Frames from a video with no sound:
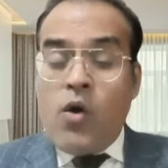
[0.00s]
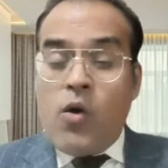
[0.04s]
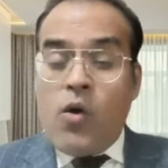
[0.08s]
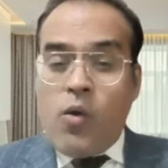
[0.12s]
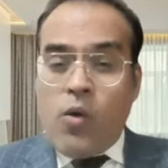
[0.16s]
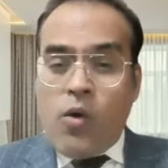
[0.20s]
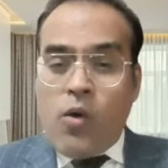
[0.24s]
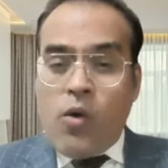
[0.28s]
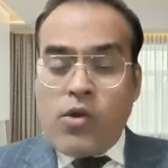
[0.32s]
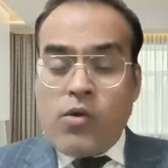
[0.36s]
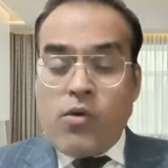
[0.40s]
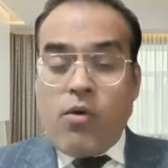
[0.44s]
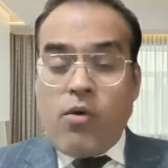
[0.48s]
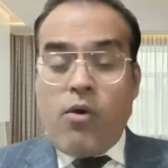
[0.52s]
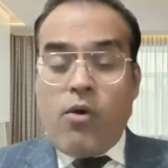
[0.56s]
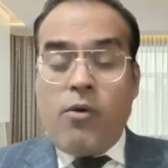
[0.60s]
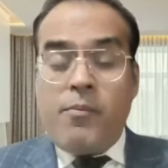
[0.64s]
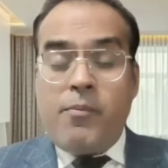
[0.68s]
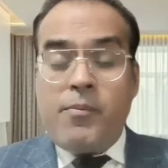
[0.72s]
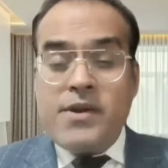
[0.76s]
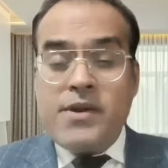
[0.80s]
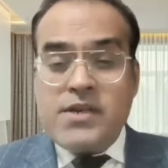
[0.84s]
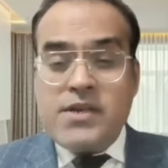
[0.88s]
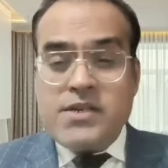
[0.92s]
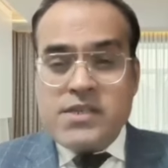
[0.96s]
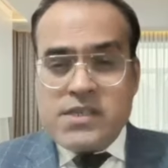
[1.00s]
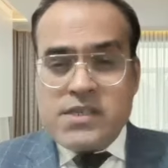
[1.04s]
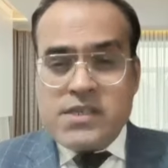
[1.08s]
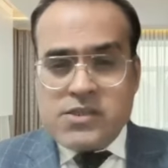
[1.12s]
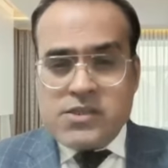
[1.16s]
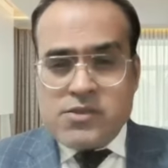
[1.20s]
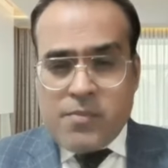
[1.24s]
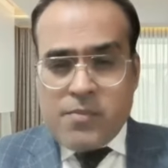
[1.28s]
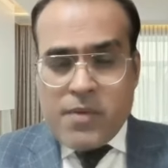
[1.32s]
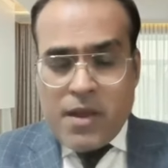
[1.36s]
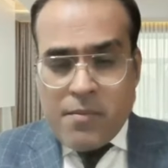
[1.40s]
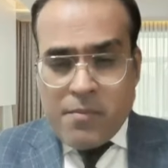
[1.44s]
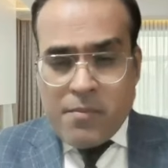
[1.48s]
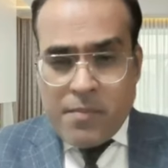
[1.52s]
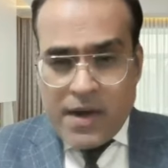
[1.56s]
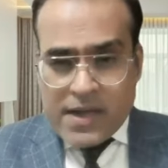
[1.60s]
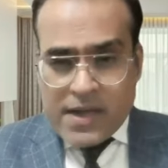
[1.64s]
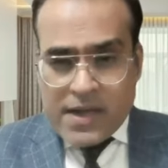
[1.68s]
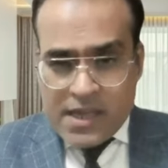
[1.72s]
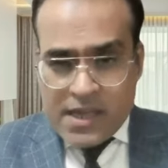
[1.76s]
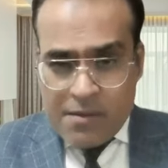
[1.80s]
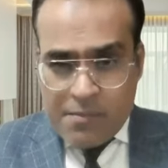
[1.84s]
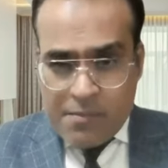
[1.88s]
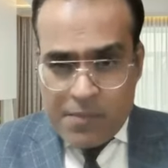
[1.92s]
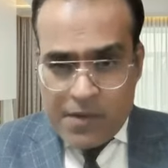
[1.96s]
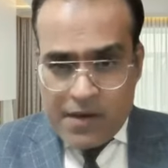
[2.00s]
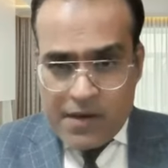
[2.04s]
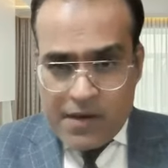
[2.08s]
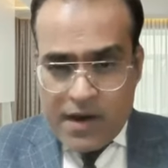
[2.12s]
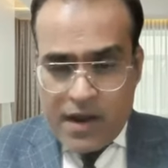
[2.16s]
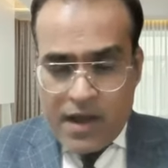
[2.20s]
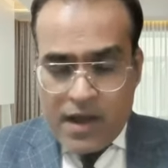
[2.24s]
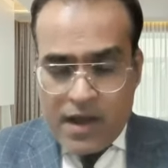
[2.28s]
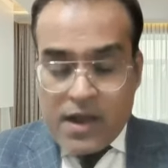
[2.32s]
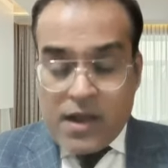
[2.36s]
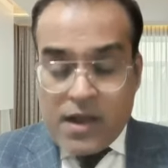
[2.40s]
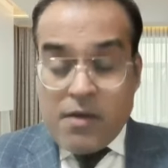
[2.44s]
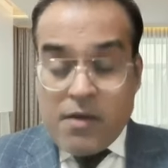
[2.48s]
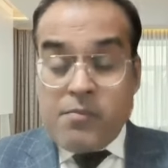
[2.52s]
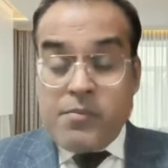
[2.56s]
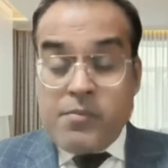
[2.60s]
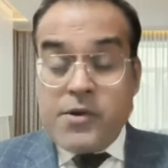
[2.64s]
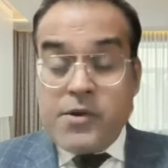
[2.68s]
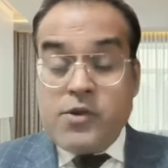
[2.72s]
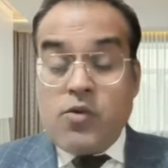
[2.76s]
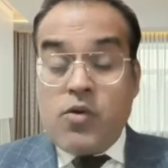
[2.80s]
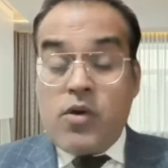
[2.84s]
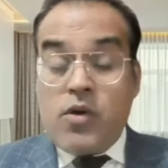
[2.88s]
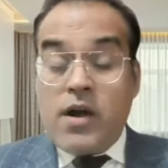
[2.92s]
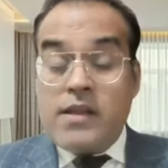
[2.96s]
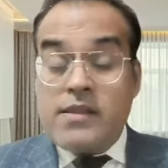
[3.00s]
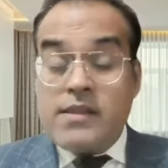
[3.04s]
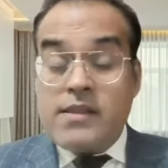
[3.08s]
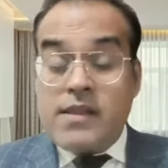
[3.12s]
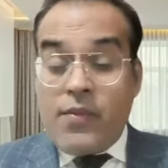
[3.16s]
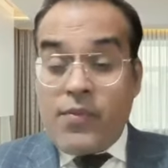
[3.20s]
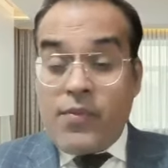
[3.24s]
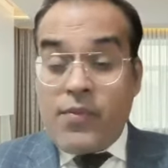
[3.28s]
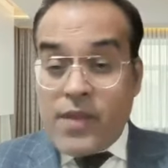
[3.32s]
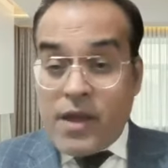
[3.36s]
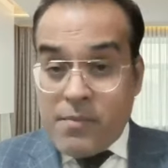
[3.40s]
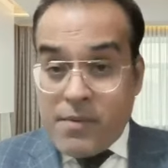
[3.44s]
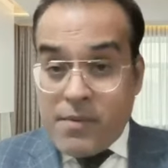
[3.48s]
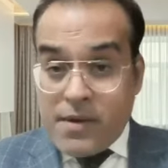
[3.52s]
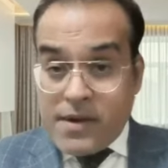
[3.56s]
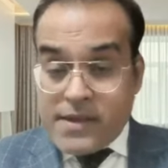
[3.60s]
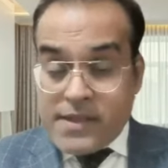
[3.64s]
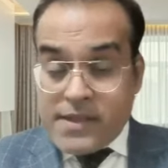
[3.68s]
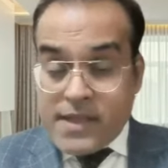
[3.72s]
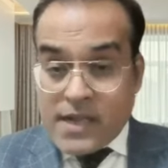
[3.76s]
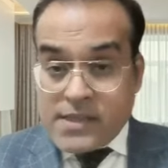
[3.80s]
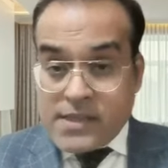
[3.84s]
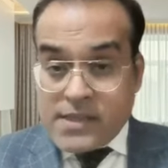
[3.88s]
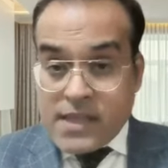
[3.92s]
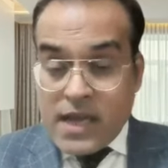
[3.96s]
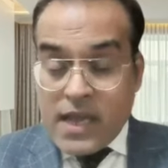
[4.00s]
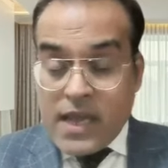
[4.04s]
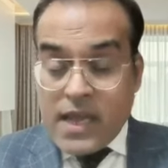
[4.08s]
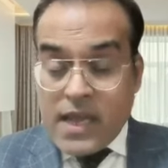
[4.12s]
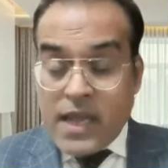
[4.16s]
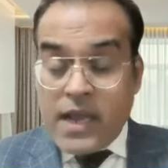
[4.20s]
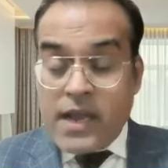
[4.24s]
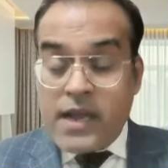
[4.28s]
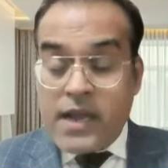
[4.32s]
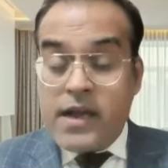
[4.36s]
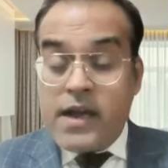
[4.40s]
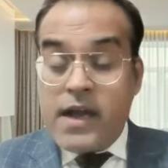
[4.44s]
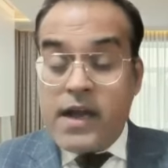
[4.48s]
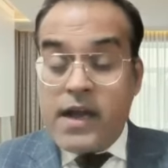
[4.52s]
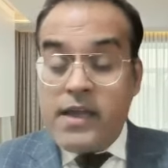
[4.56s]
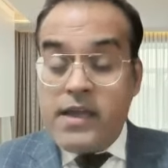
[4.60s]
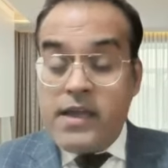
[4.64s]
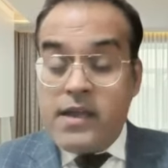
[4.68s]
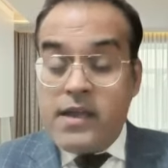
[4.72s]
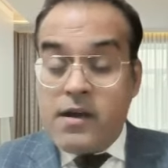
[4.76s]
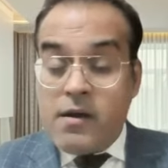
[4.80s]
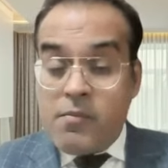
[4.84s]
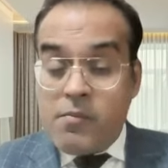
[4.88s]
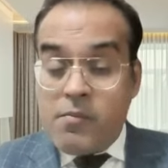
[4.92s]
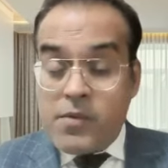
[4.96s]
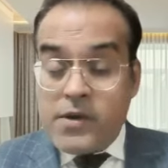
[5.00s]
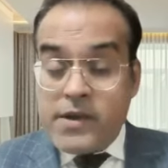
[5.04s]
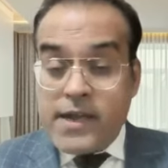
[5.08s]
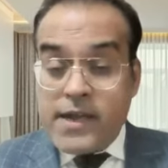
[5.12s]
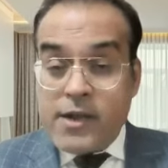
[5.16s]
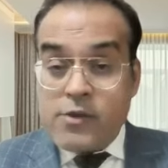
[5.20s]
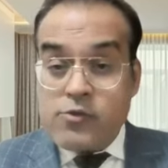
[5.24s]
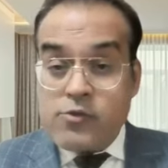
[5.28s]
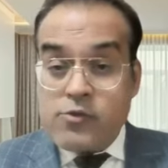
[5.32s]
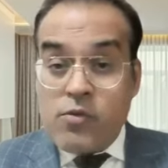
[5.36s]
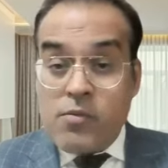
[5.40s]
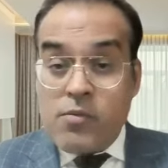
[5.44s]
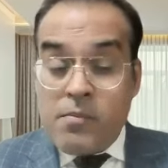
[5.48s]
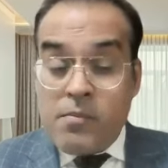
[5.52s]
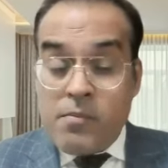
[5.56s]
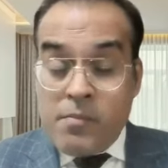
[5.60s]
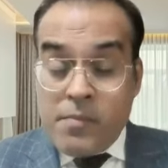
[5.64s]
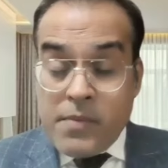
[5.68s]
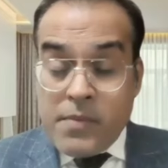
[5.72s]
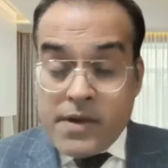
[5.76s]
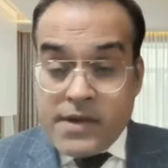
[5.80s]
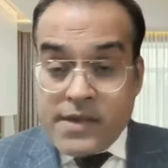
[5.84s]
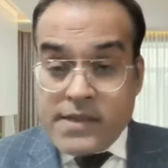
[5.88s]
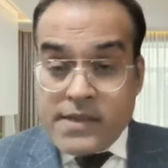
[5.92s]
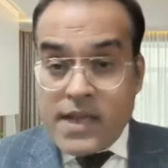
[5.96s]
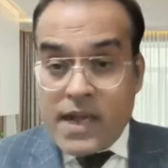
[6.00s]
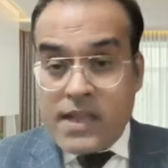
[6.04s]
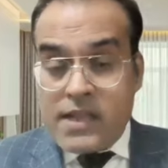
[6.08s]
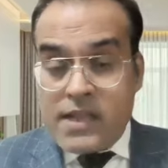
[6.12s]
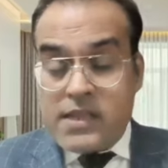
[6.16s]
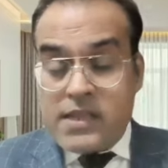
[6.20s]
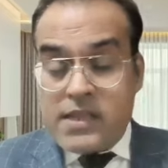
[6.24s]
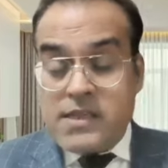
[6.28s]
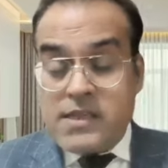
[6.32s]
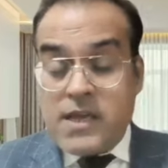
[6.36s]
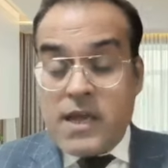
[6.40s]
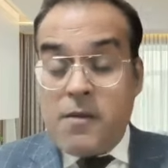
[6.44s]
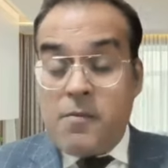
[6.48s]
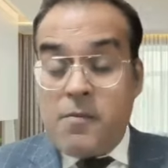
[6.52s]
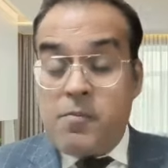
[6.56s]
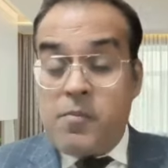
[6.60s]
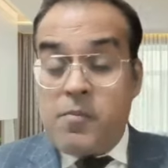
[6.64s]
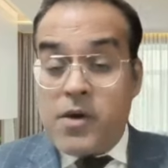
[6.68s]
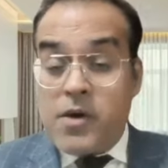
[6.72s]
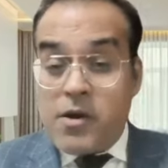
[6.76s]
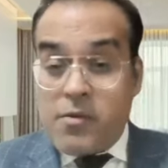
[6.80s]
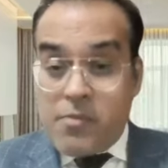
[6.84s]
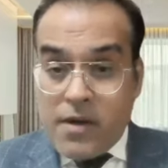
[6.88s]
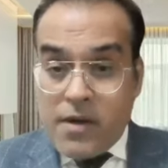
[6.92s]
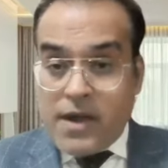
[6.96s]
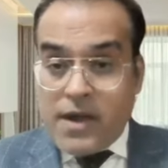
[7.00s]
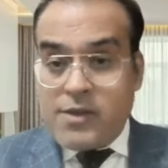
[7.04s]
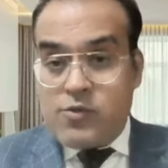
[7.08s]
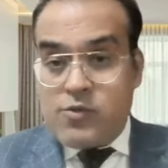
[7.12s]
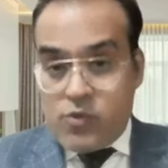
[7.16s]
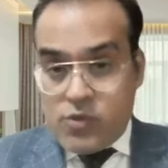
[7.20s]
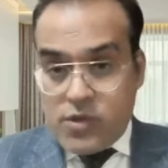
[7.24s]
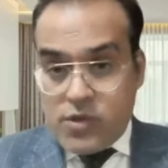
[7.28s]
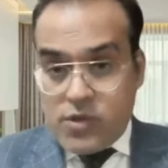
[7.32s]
और ऑपरेशंस में बाधा पड़ना कंपनियों का धंधा बैठ जाता है कई कंपनियां तो मिट जाती हैं बर्बाद हो